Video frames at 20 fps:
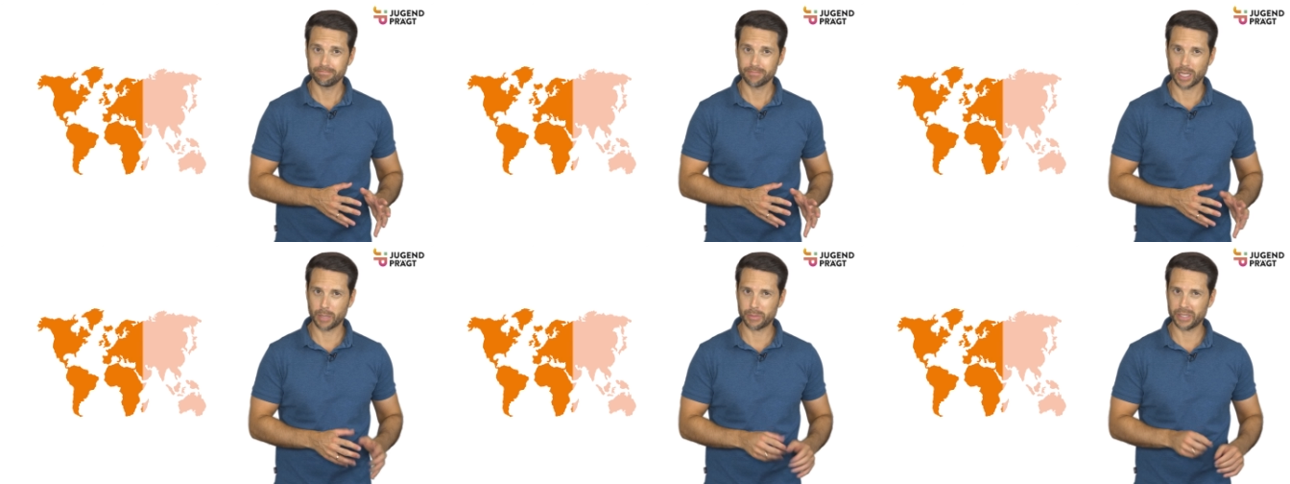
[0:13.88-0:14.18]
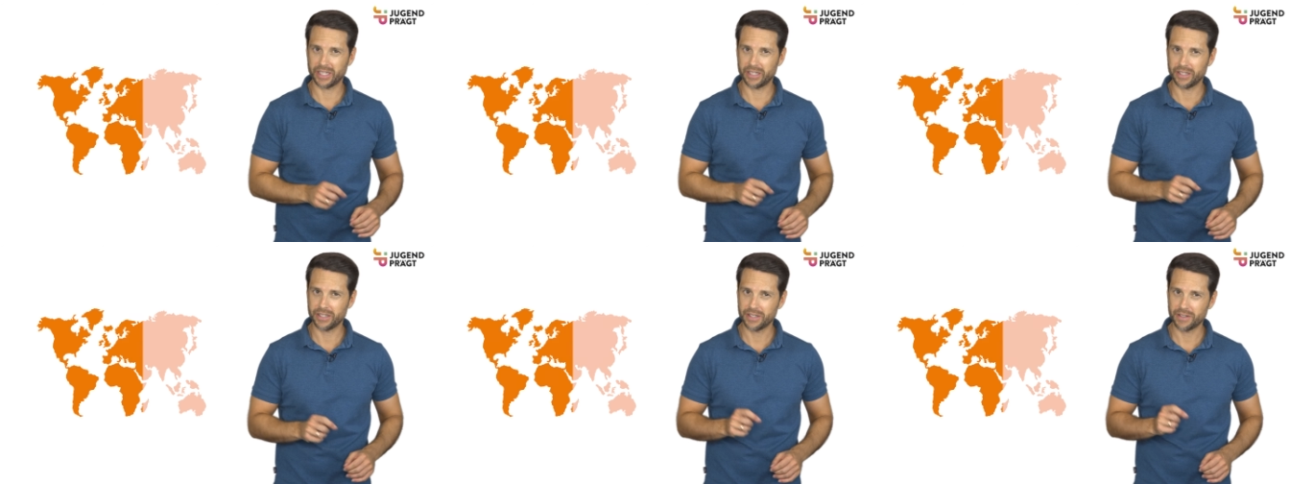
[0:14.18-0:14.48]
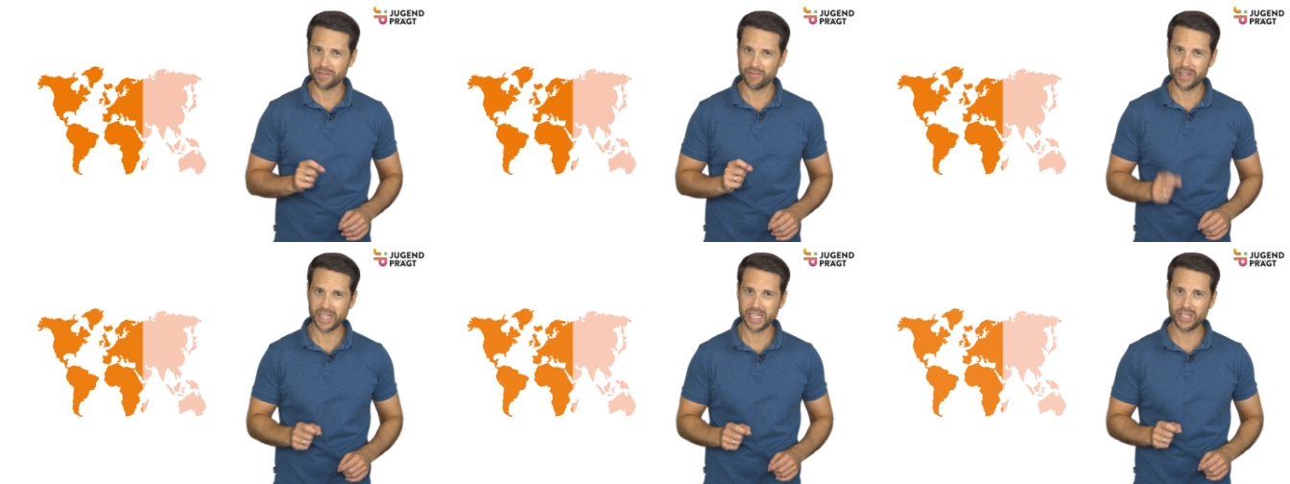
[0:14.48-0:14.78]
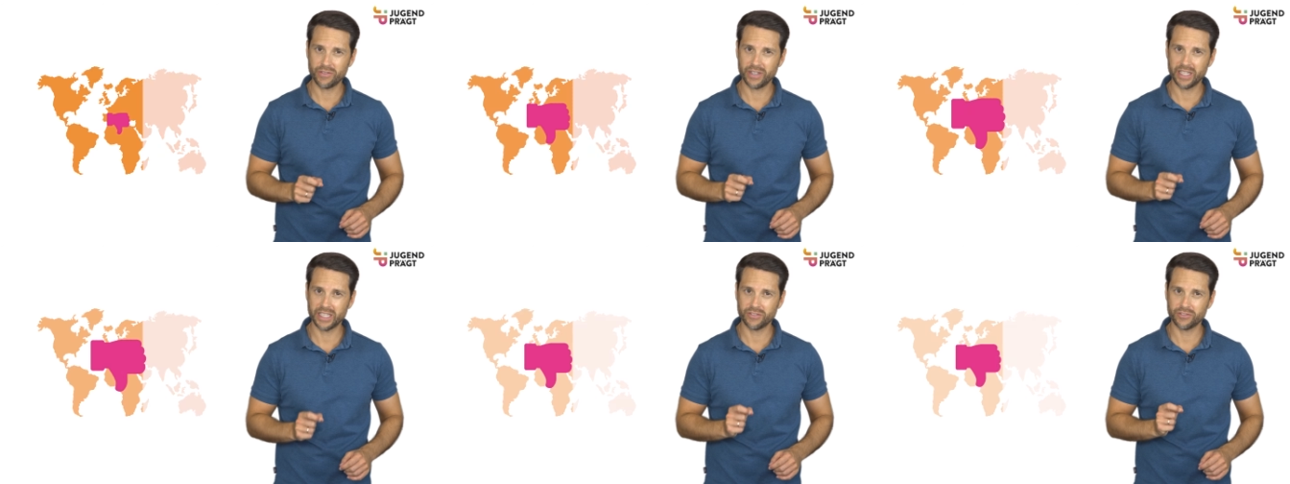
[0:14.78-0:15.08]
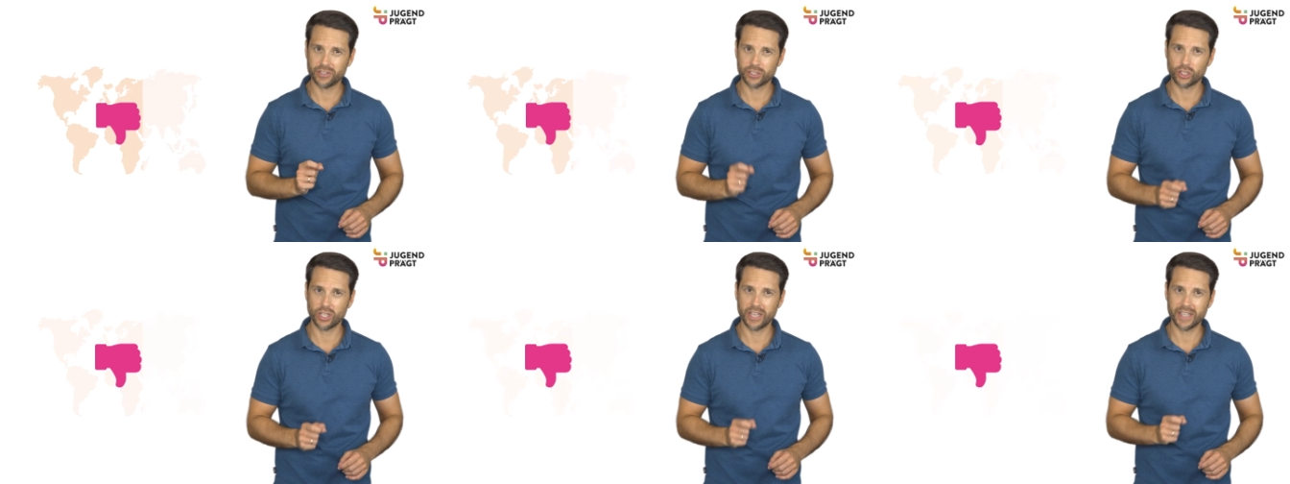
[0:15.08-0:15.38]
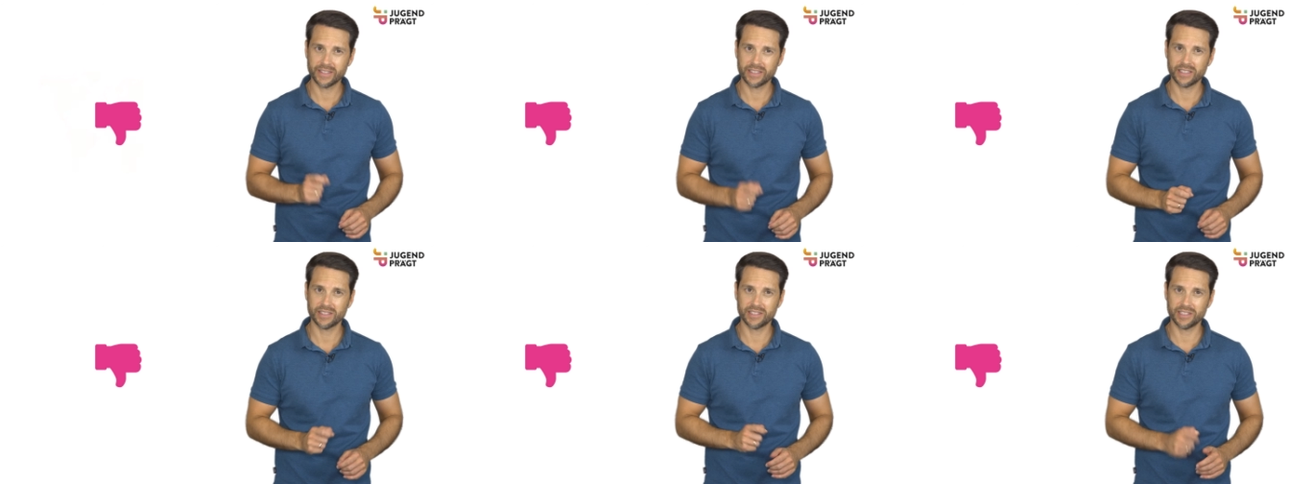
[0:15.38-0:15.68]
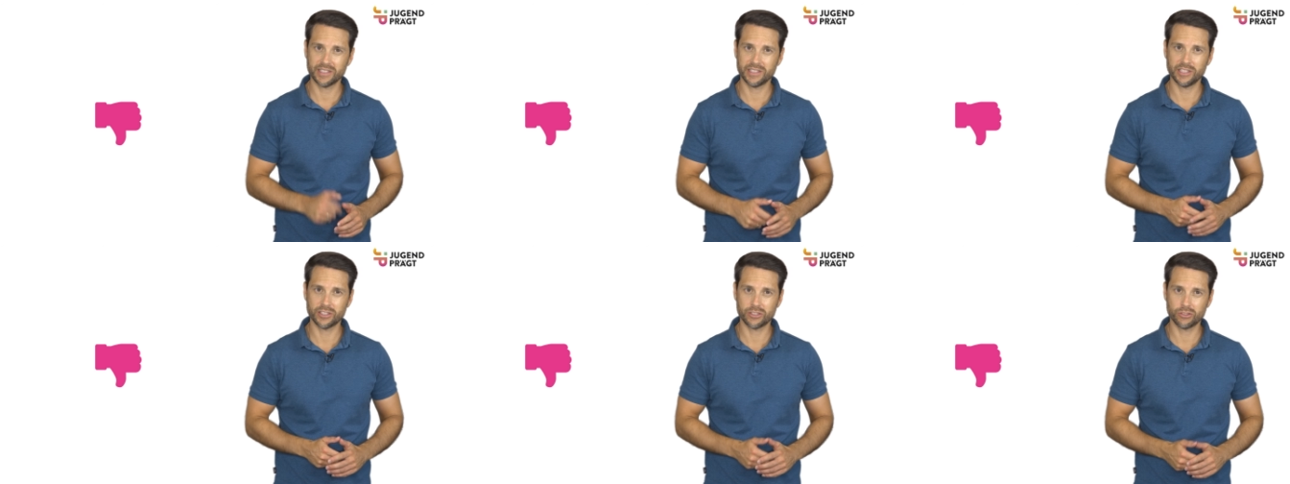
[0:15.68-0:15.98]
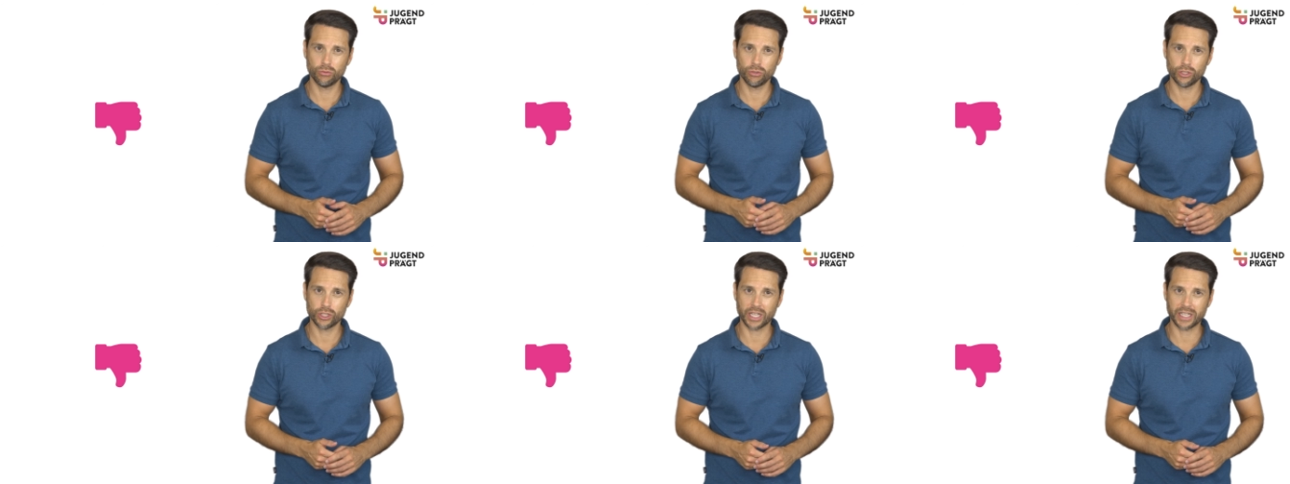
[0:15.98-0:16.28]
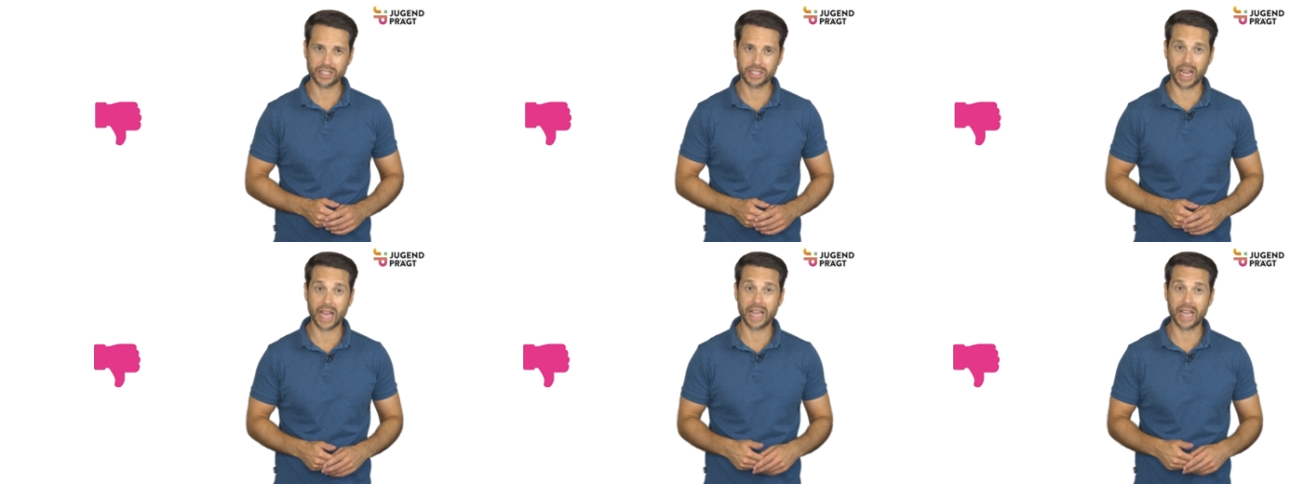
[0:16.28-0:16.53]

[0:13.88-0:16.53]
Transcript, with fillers: Aber weltweit verschlechtert sich ihr Zustand.